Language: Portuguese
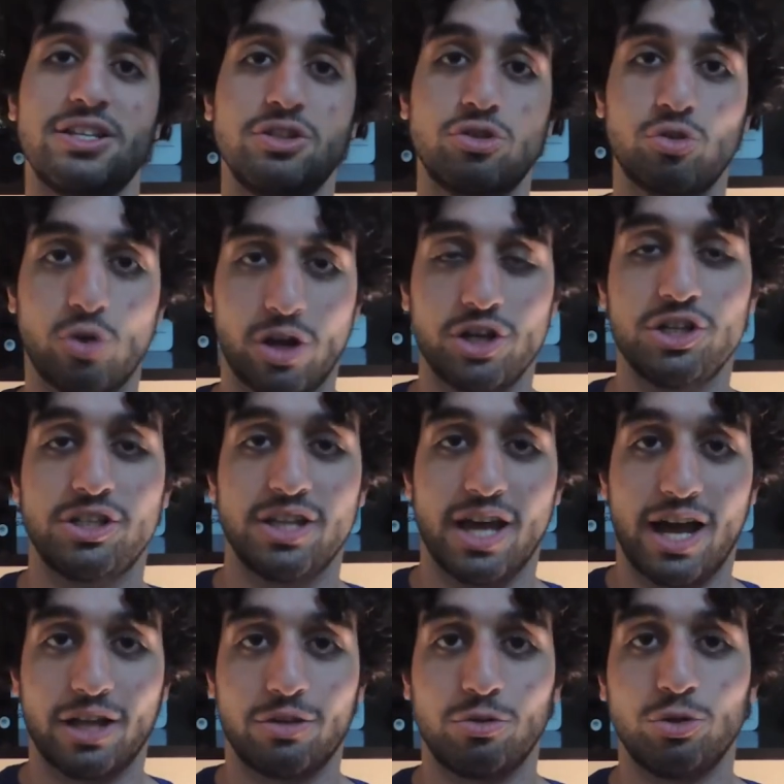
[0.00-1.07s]
as escolas de
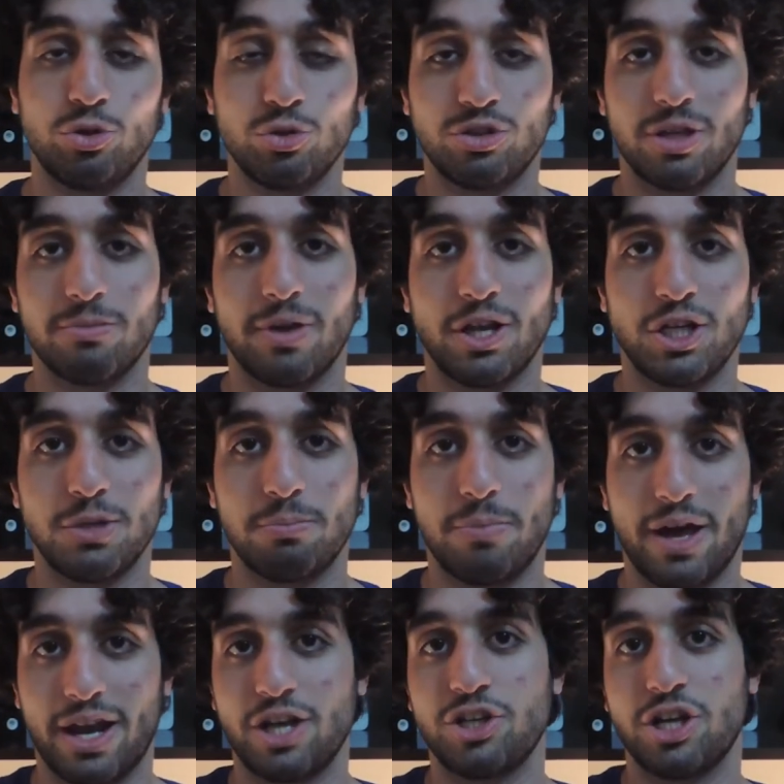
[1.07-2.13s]
teatro justamente
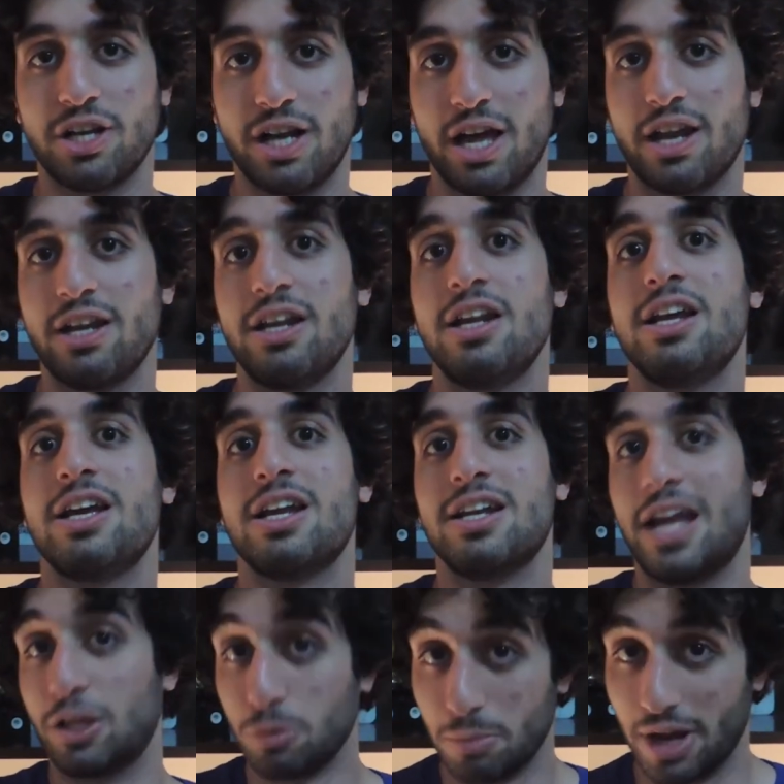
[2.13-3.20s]
para chegar
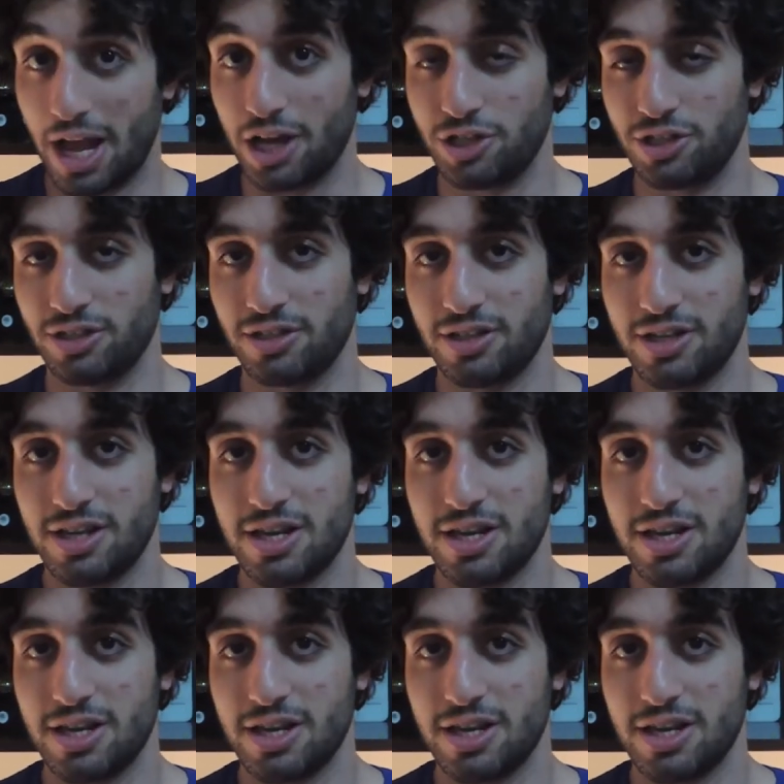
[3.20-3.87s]
na dublagem.